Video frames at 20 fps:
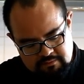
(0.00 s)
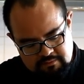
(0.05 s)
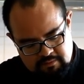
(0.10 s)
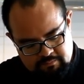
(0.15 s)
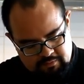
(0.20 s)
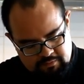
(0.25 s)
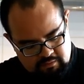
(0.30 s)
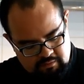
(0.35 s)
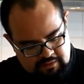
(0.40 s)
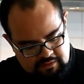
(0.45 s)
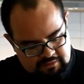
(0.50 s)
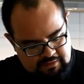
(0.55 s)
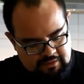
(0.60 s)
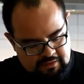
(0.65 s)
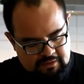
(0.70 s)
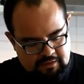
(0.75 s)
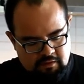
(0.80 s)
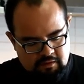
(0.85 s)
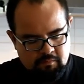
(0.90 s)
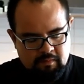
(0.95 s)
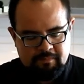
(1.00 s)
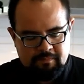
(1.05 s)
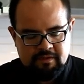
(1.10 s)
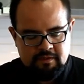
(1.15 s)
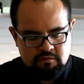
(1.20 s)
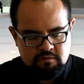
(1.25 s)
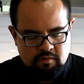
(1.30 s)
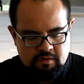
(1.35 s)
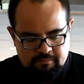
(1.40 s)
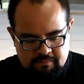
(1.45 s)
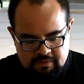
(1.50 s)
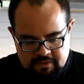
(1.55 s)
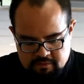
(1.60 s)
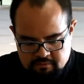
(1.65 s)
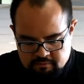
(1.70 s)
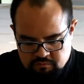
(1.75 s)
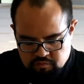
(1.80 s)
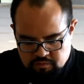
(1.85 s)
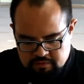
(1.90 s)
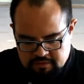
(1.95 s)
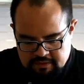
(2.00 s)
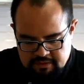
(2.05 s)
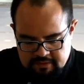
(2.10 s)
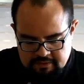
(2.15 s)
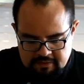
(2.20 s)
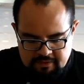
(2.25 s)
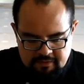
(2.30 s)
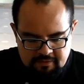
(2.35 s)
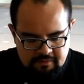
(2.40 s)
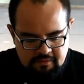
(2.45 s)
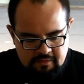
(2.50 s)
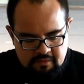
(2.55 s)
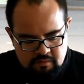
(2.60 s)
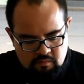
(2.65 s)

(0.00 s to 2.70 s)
Se ha perdido la etiqueta. Normalmente suelen venir con su etiqueta